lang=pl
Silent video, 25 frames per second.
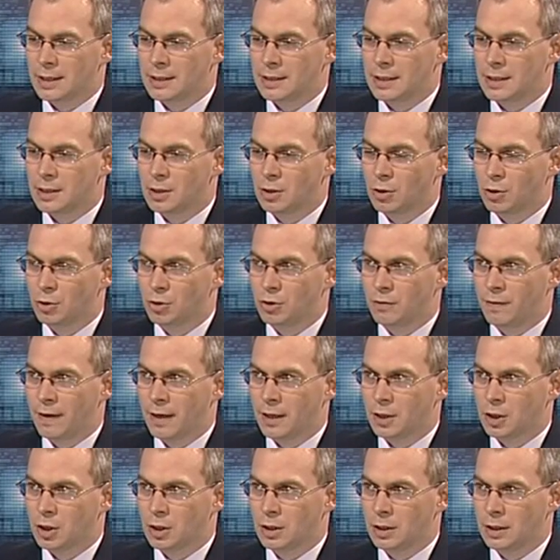czas jest dość
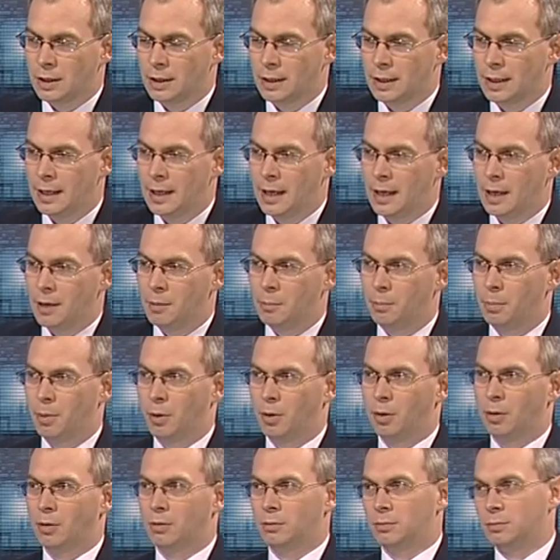ważny,
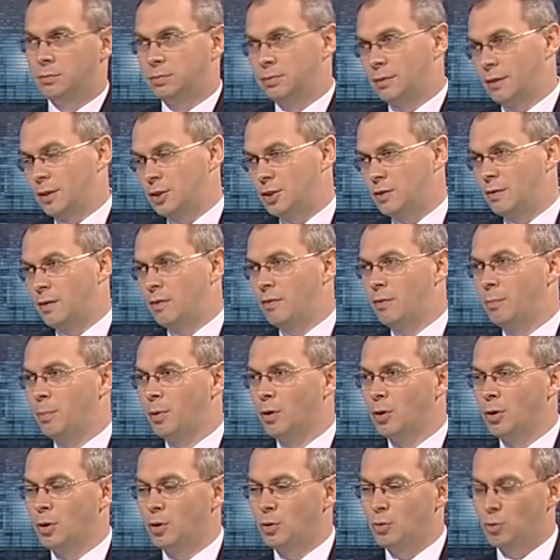bo właściwie
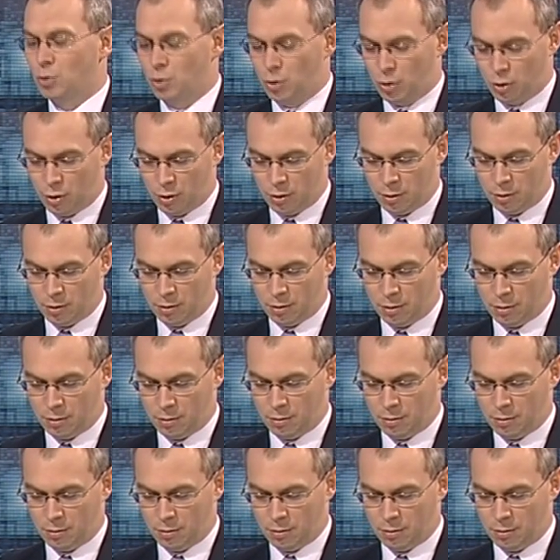wybory już y,